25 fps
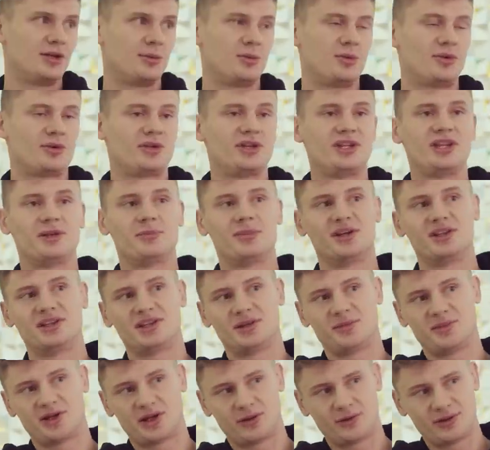Dopóki nie
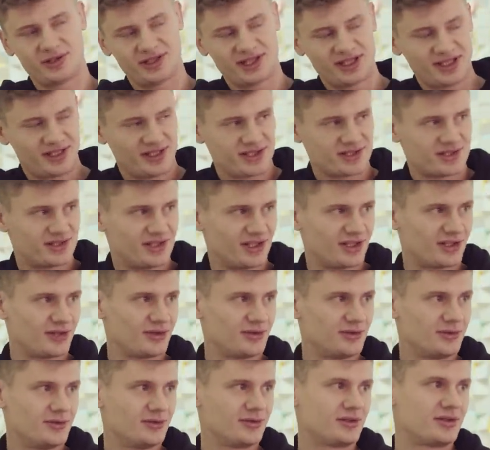będę miał identycznych
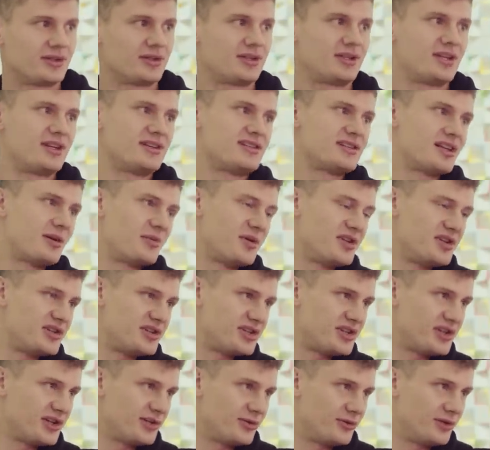nóg, mhm. tej samej
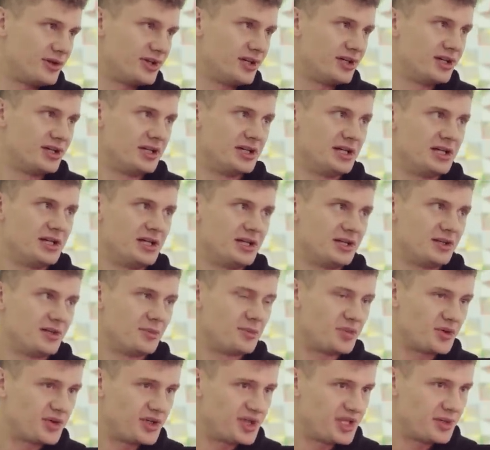siły,
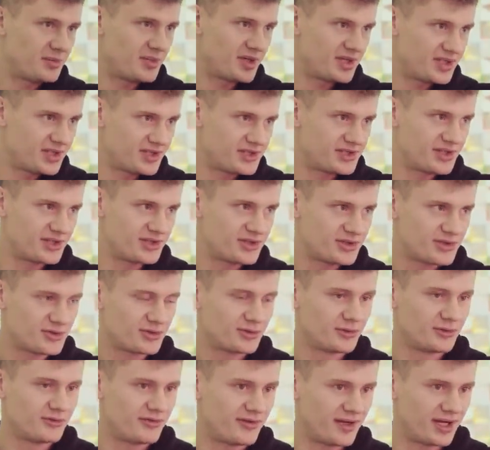dopóki nie będę się
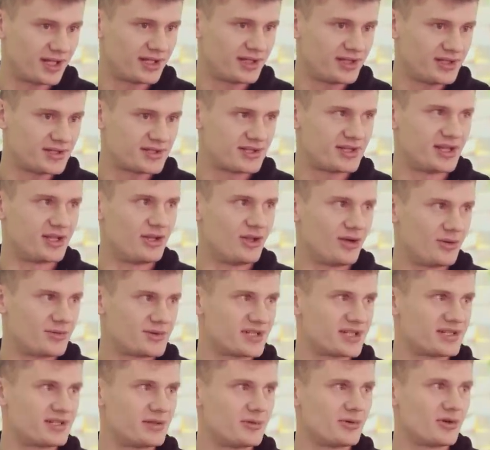czuł faktycznie
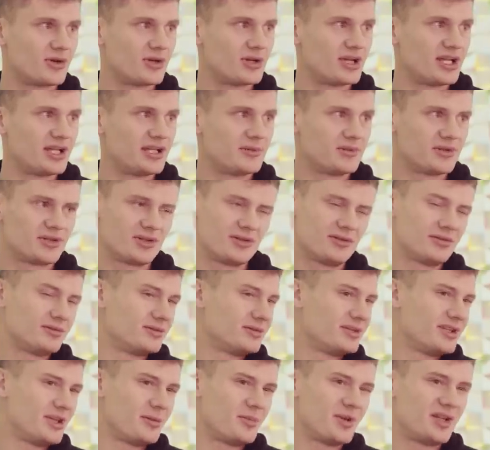dobrze z tym kolanem, no to
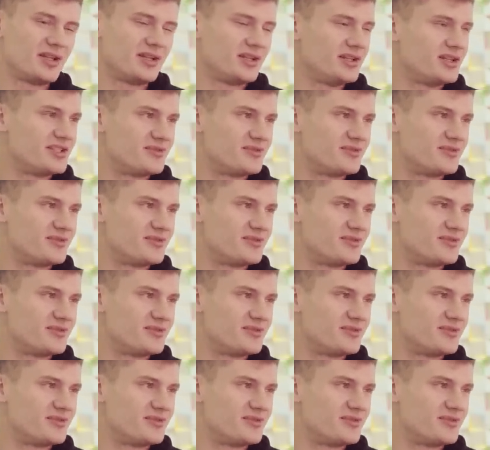nie będę